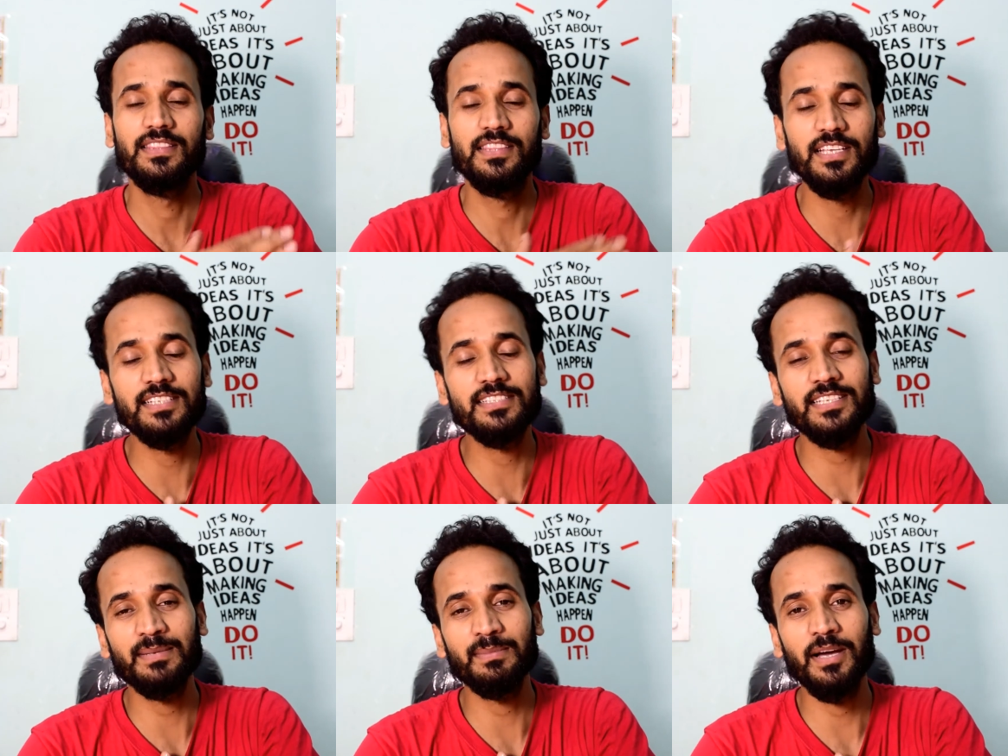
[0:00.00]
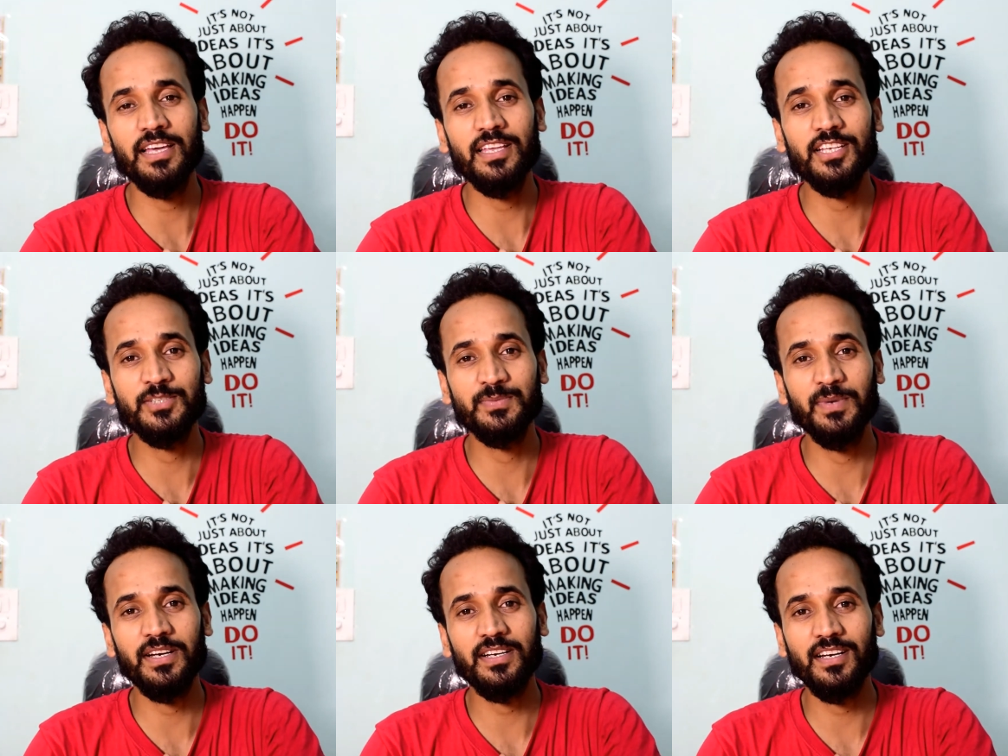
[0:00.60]
दिल से भाई ही
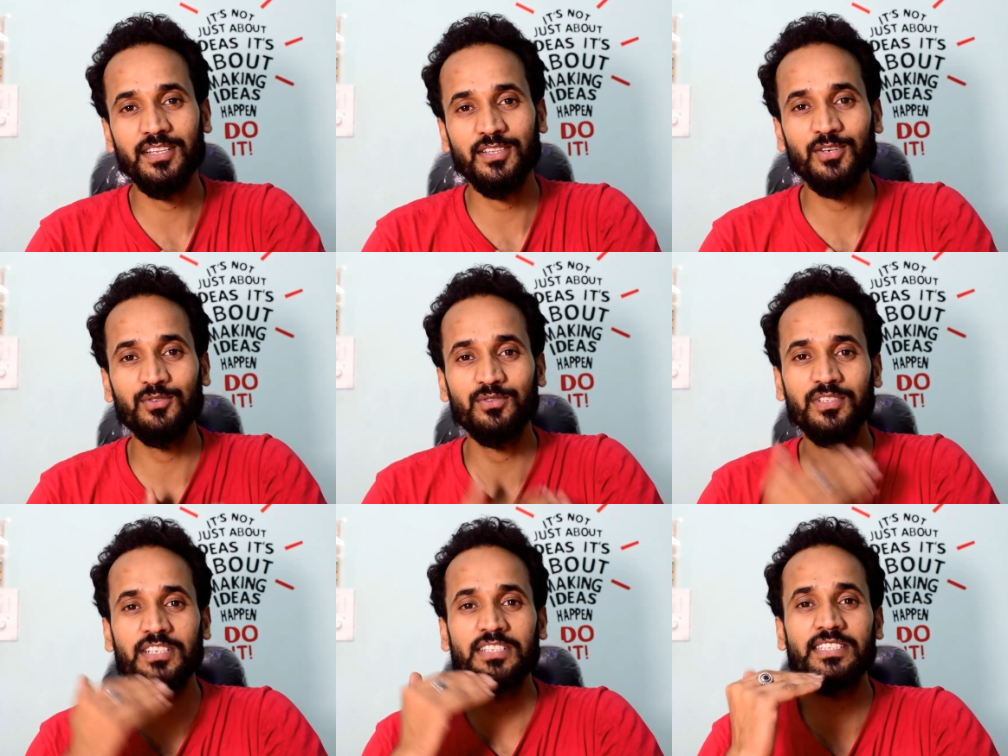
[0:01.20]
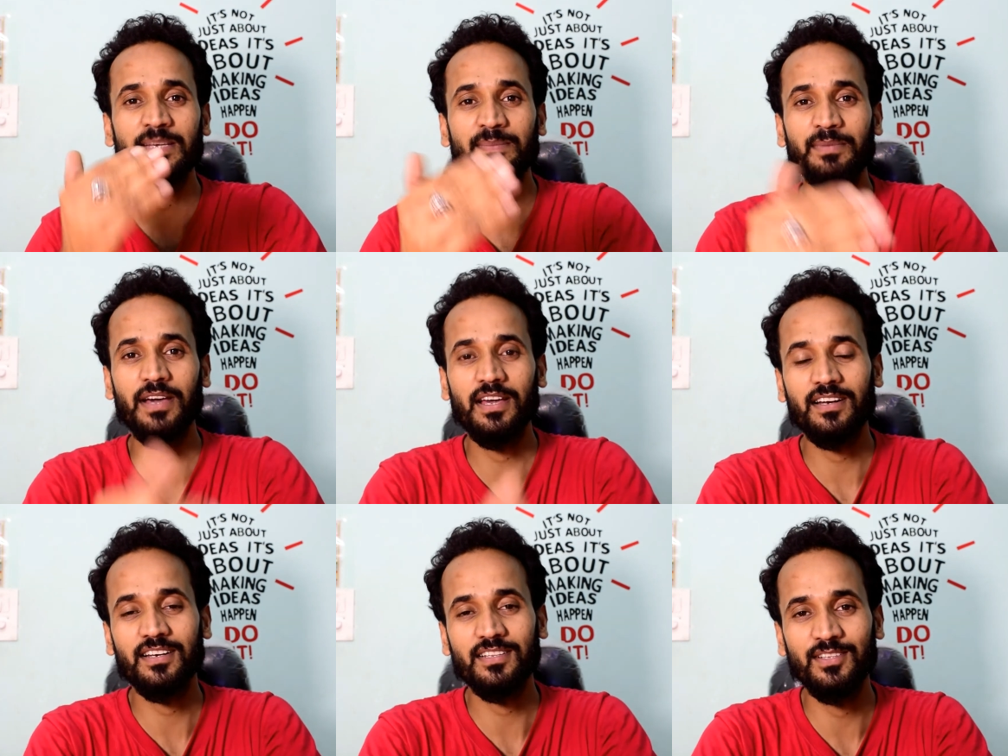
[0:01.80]
रिस्पेक्ट करता हूँ दिल से
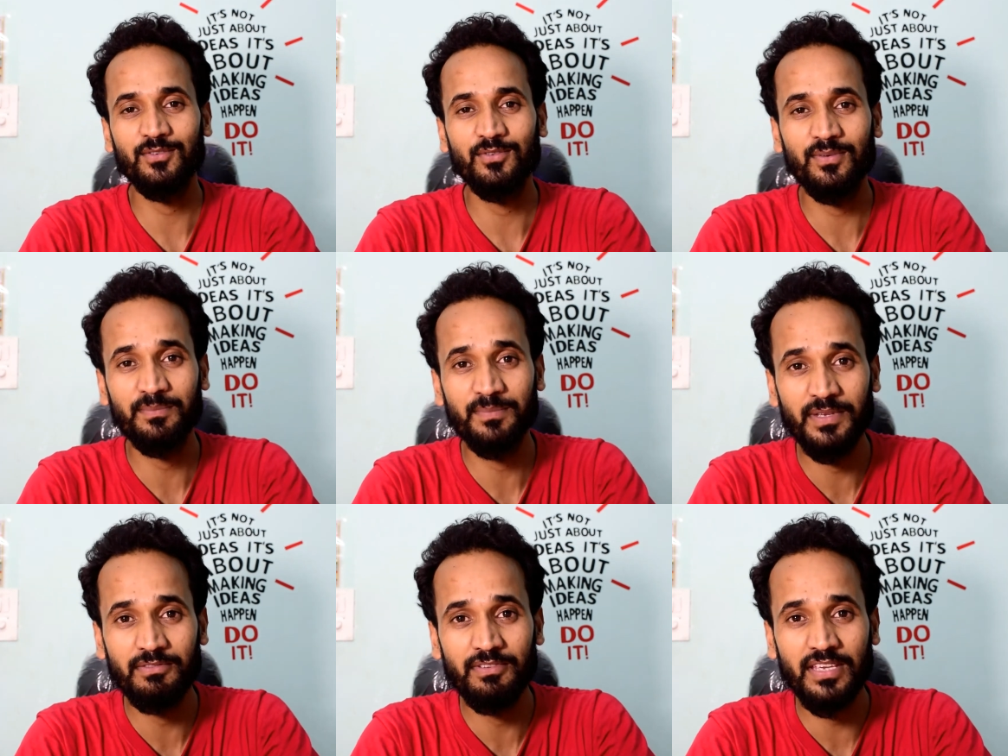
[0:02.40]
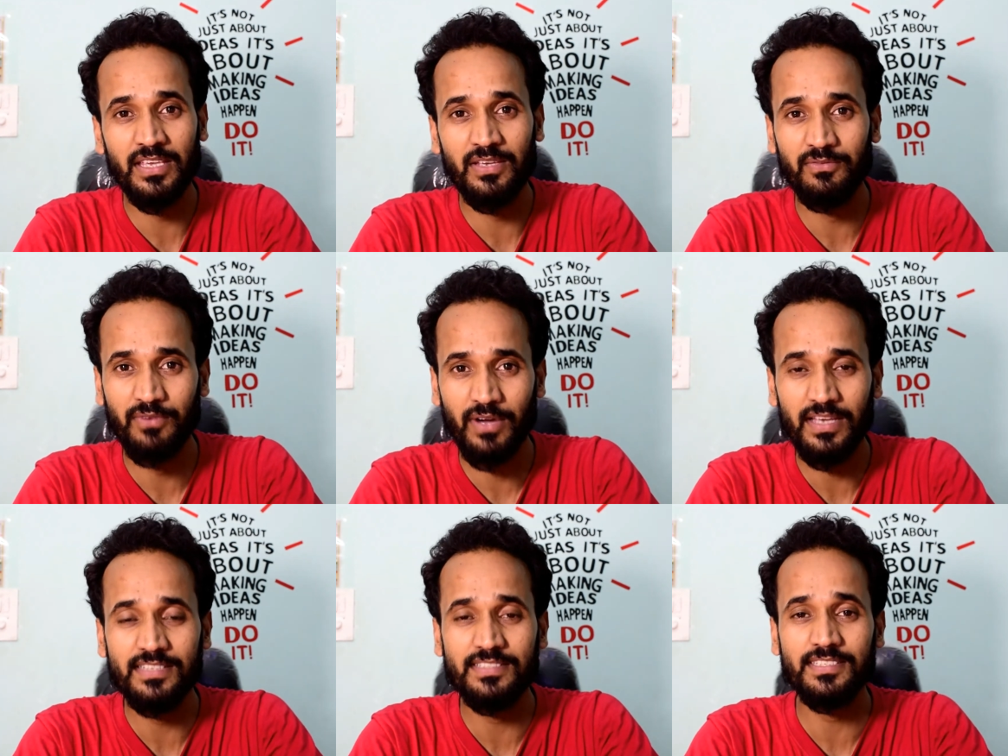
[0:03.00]
प्यार करता हूँ बीवी की
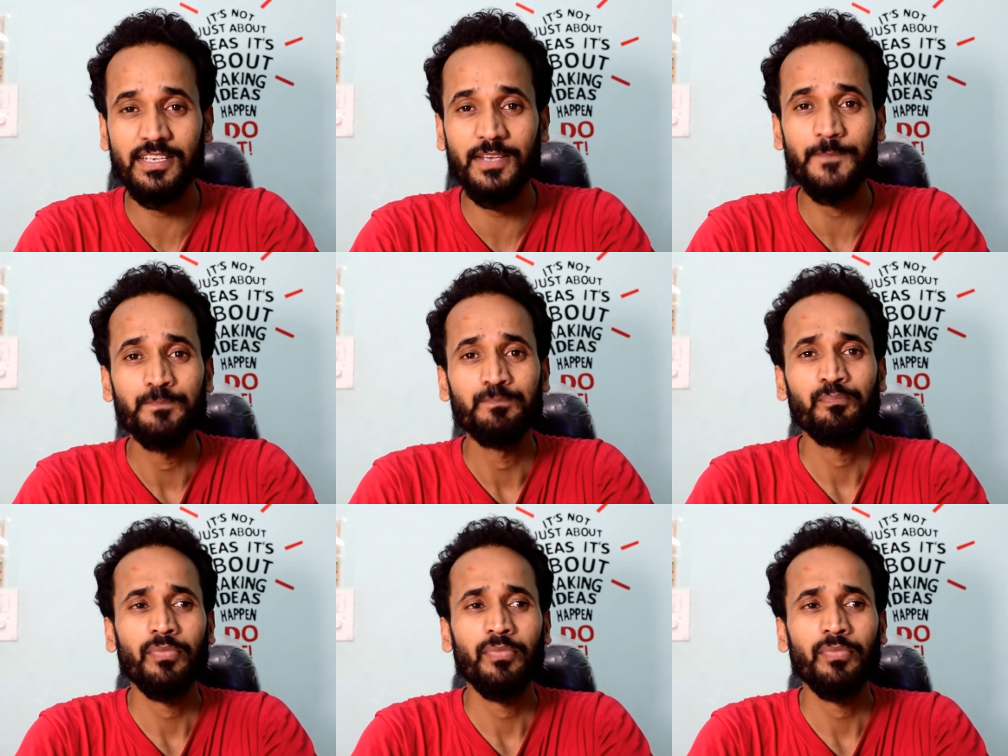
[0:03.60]
वाइन से